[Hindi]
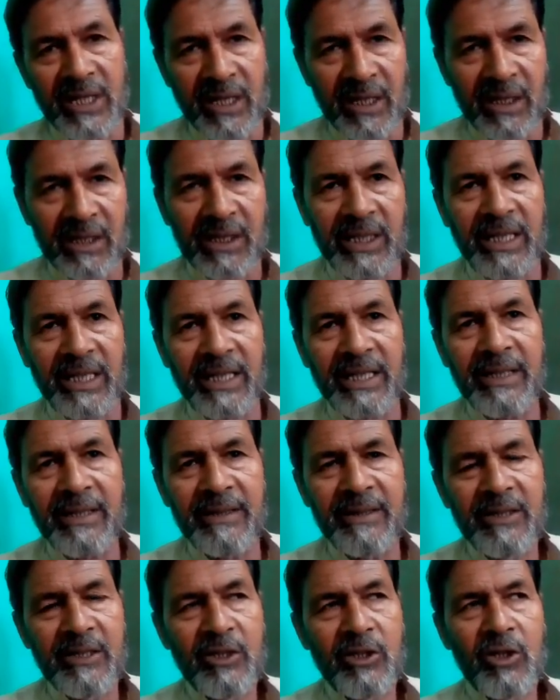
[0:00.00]
करते
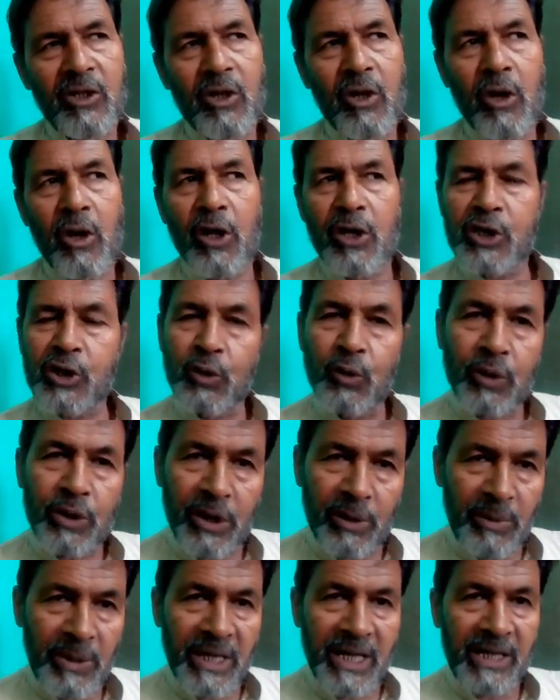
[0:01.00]
हैं और
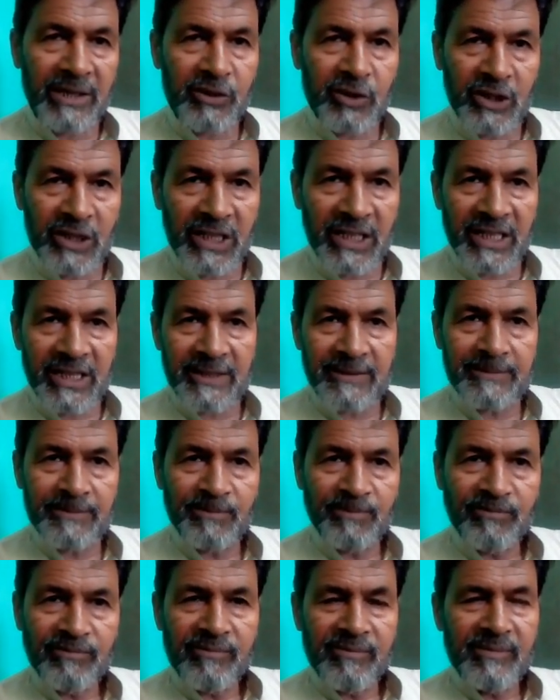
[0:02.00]
सूती भी आती है
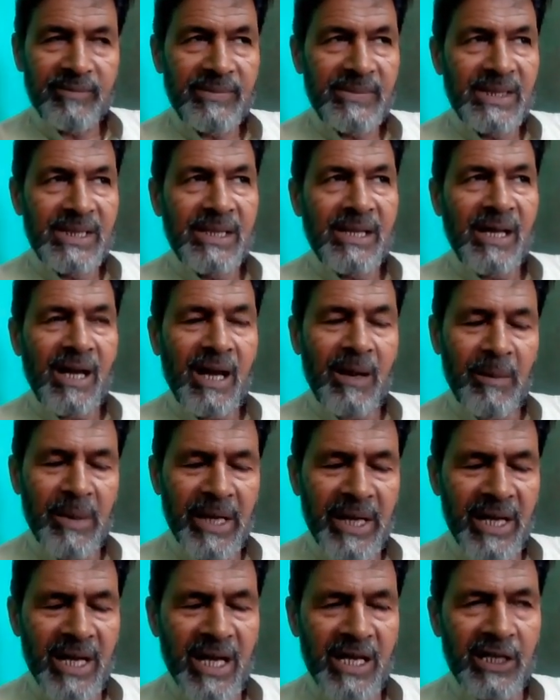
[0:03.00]

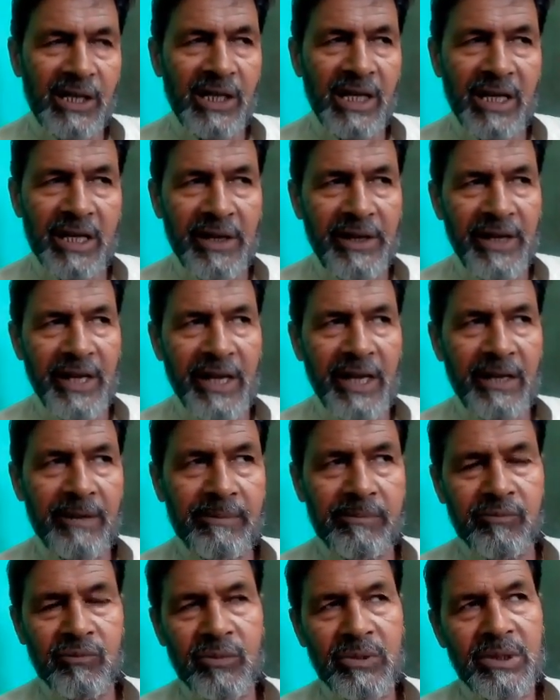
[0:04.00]
हमारे यहाँ की लकड़ी
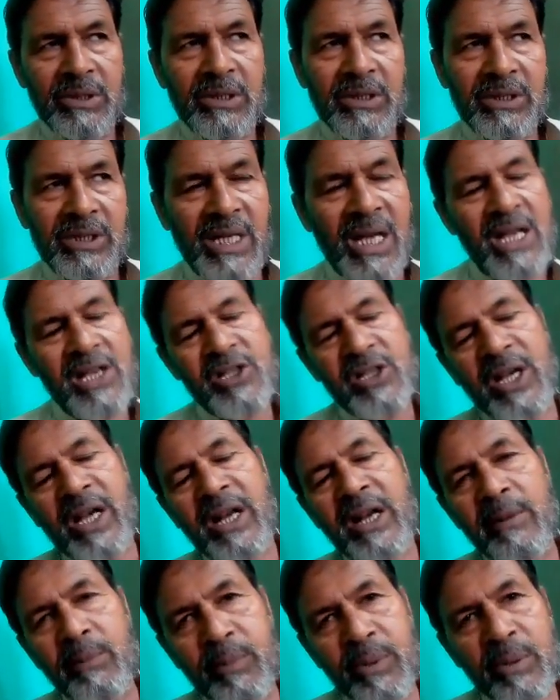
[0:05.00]
यहाँ
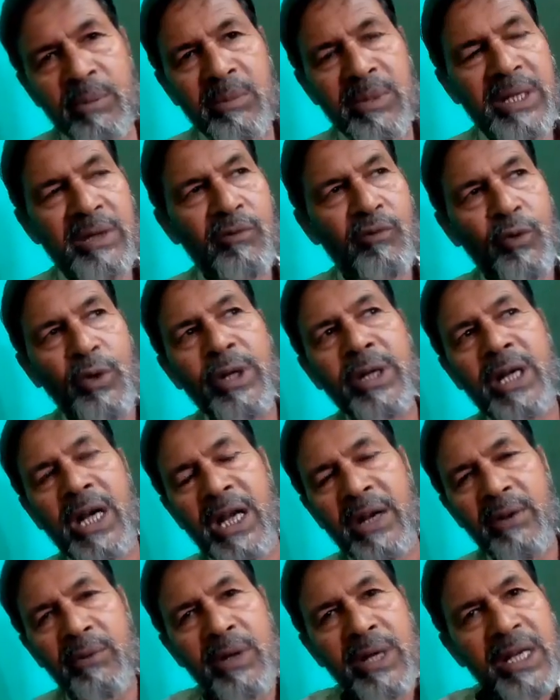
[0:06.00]
सहारनपुर में वुड
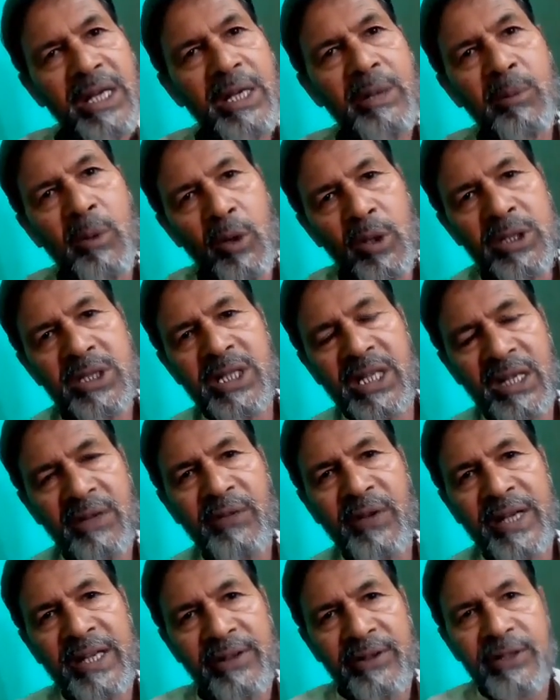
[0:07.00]
कार्विंग की बहुत सारी
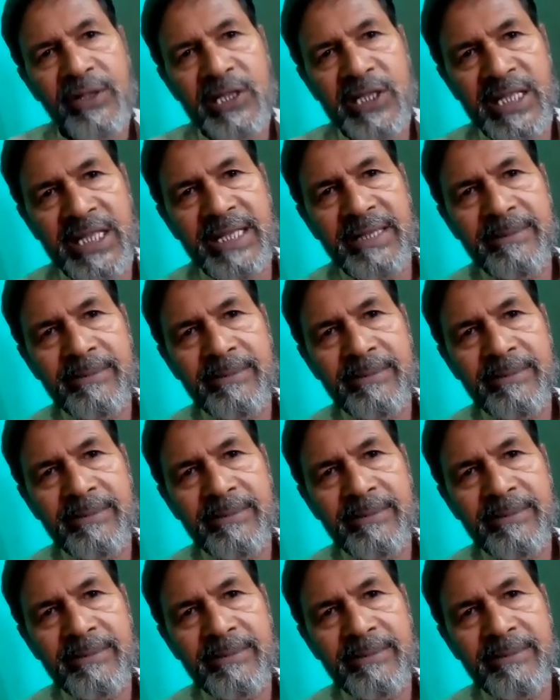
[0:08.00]
फैक्ट्रीज है